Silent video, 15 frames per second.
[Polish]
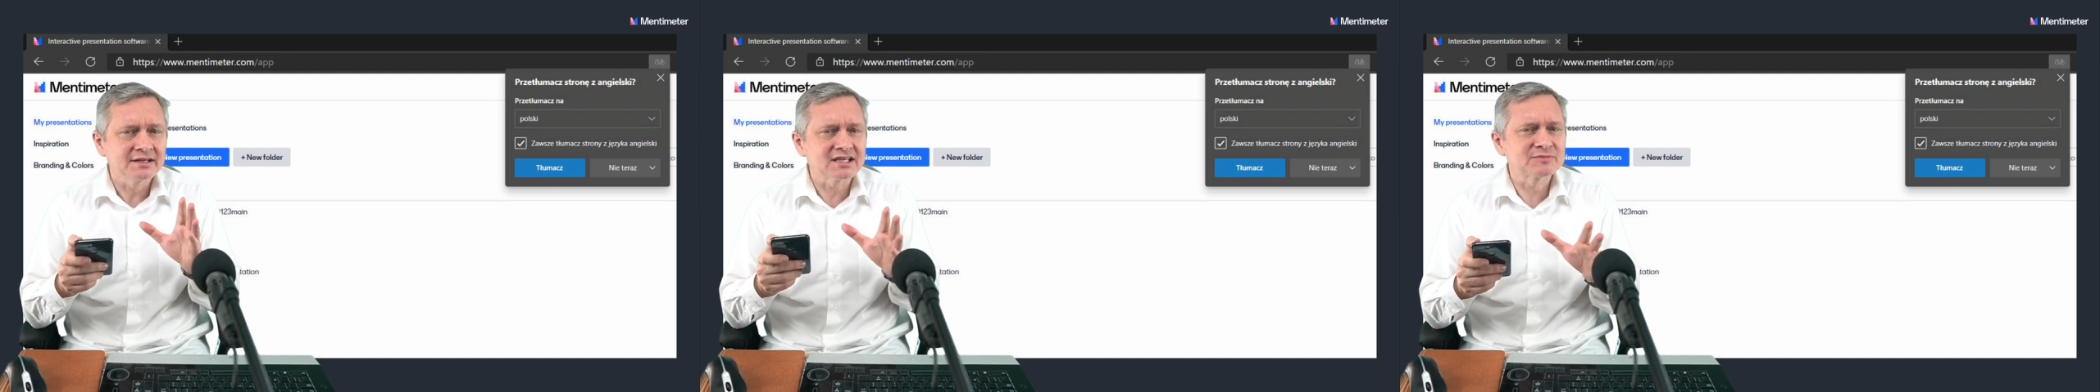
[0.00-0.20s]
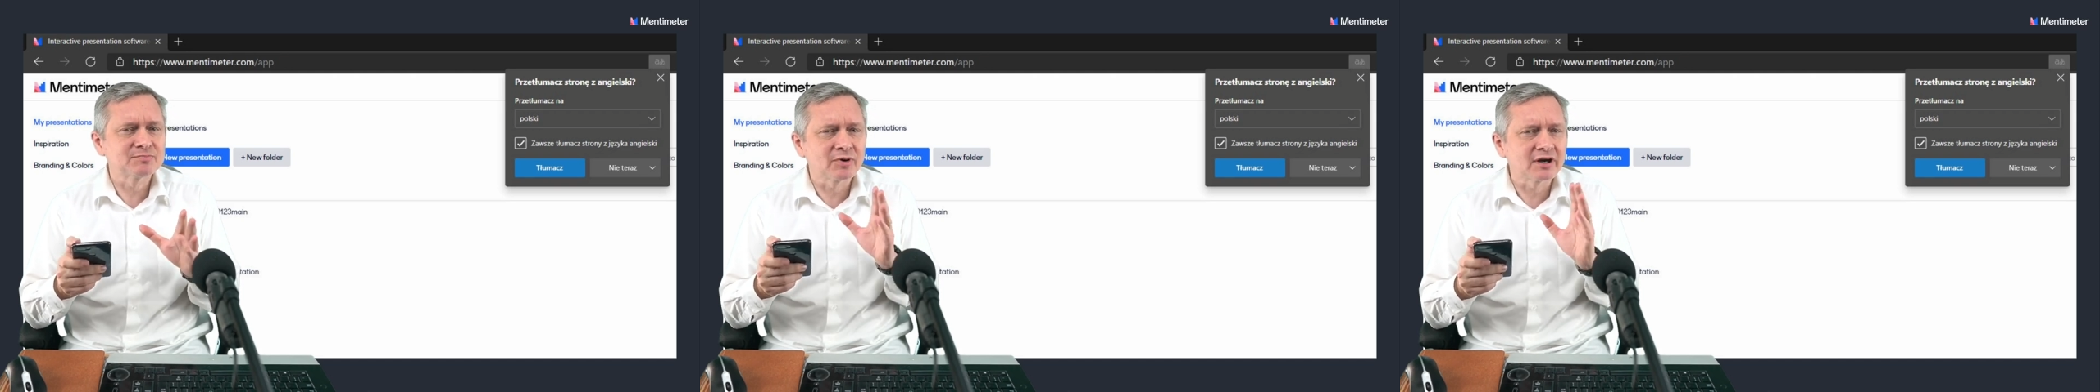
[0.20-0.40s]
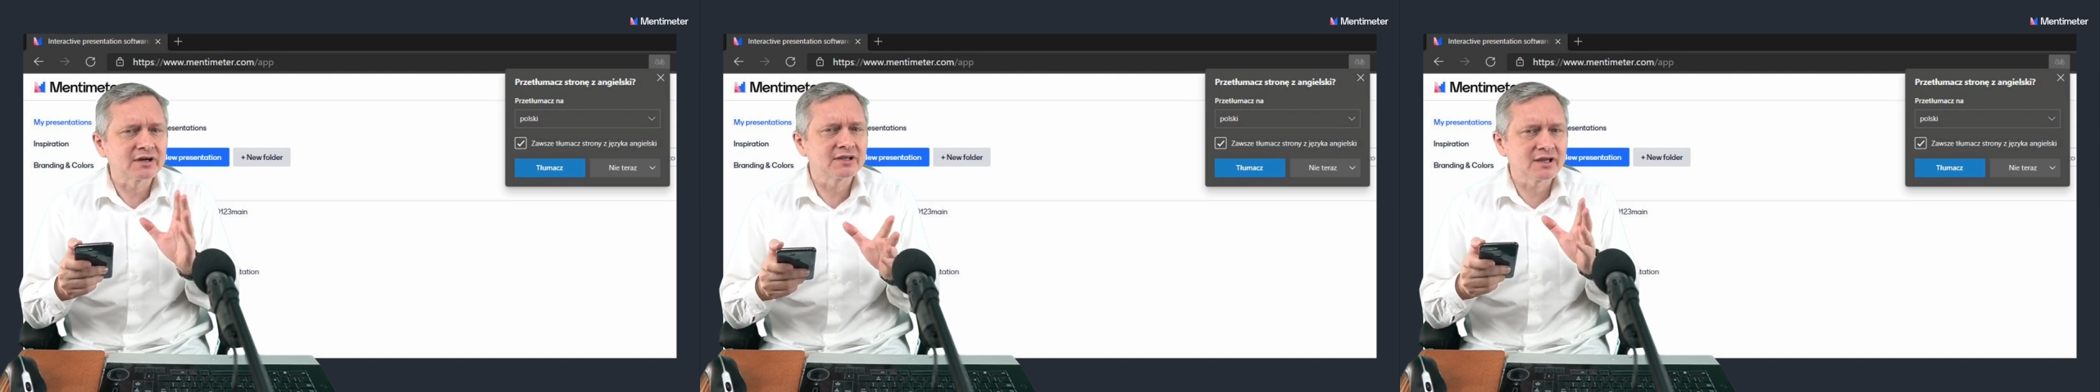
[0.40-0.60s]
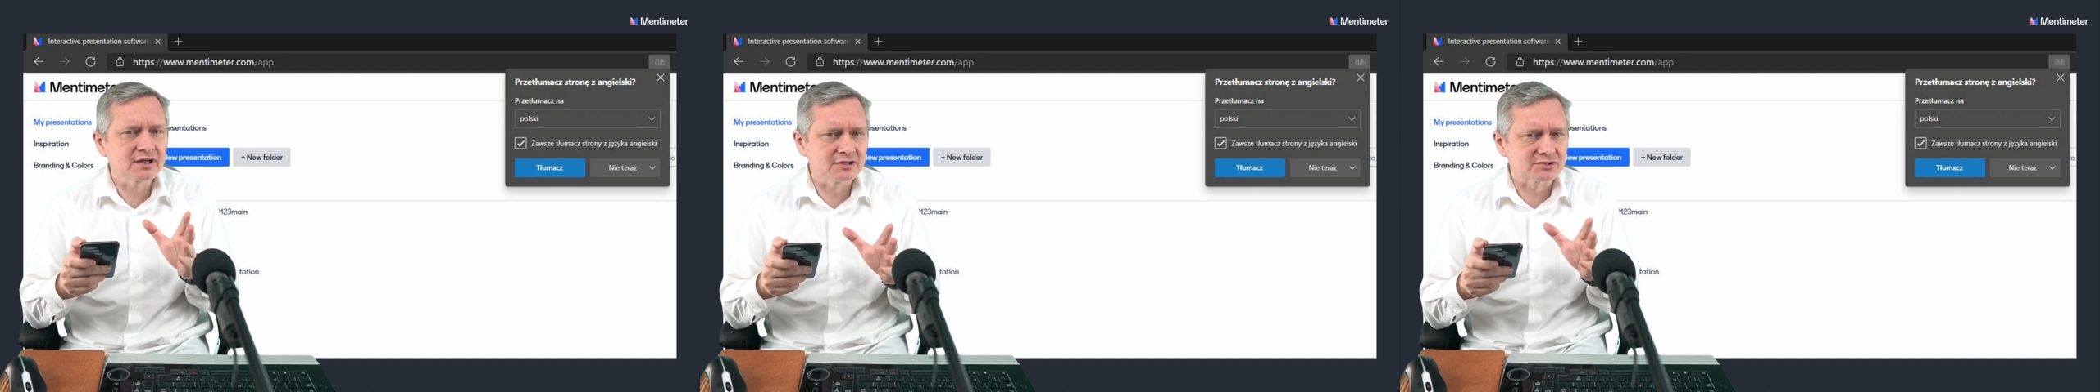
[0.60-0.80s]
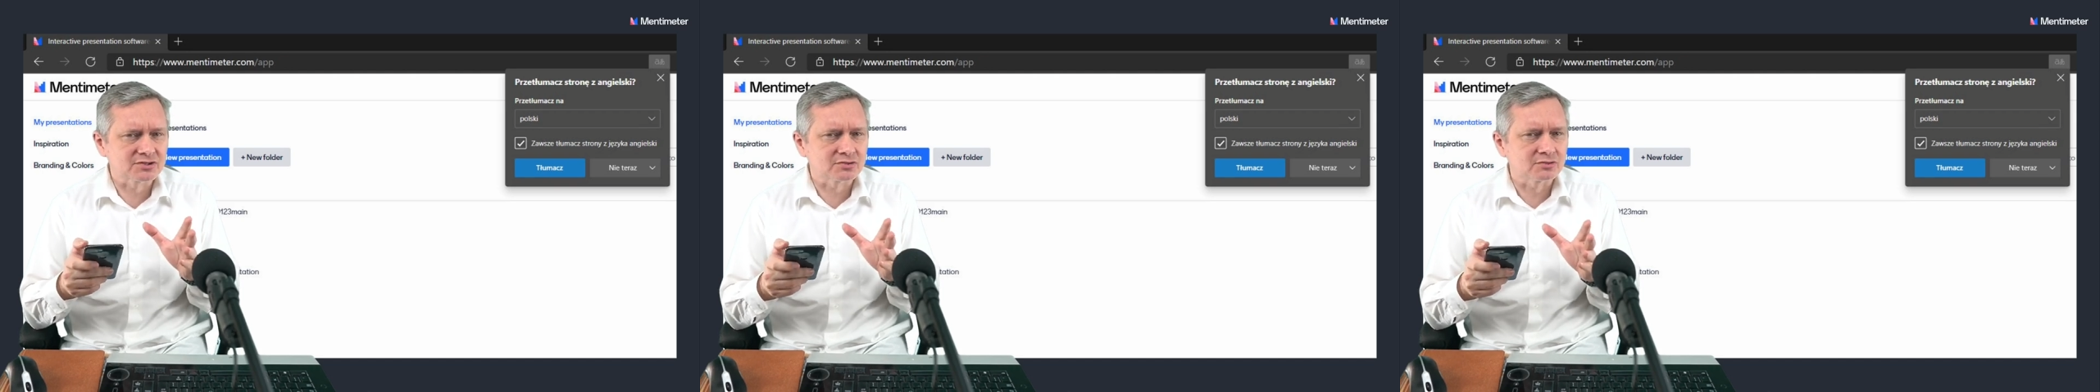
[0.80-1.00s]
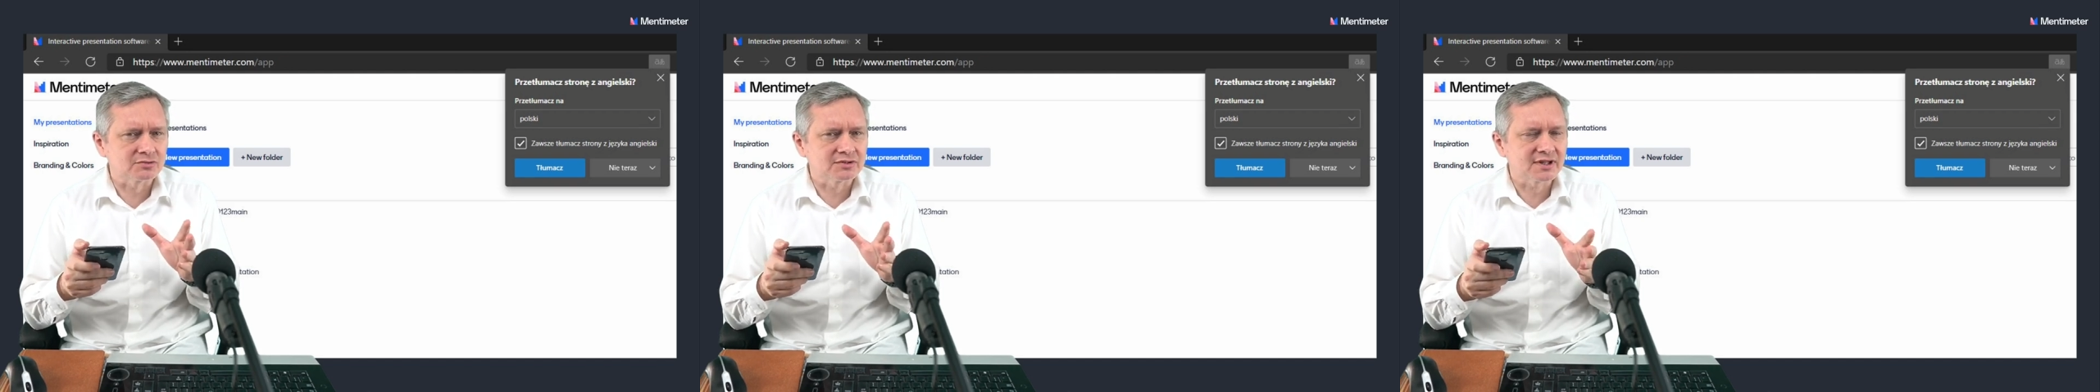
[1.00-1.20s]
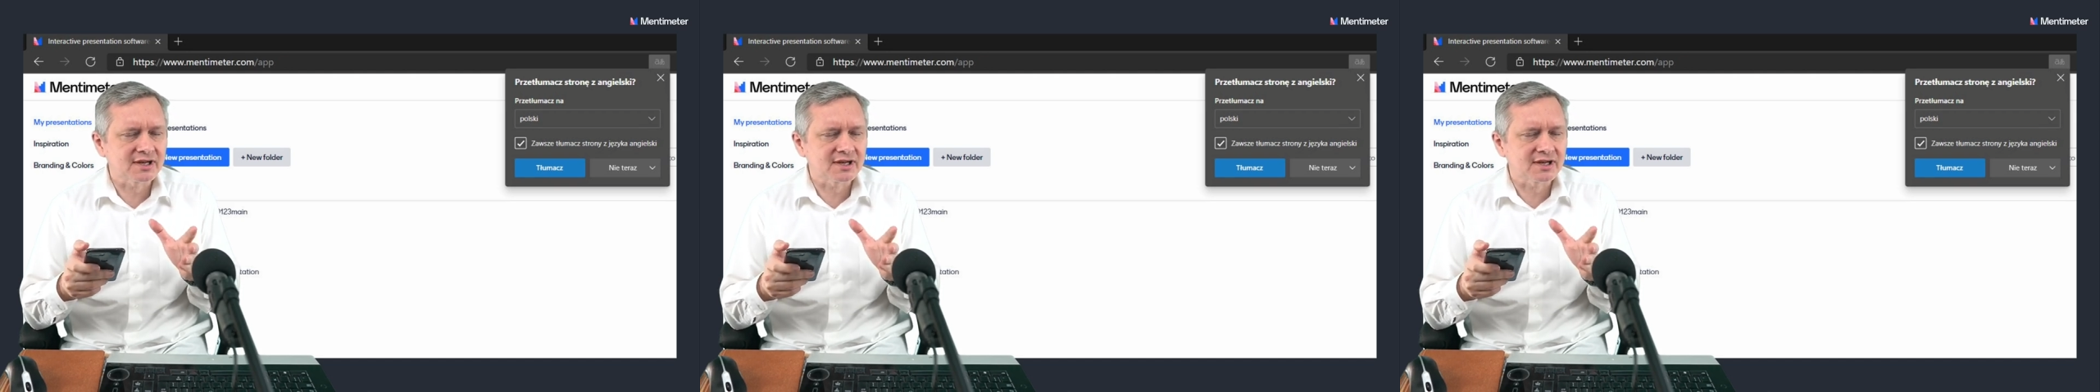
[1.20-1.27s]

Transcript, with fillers: jest po angielsku.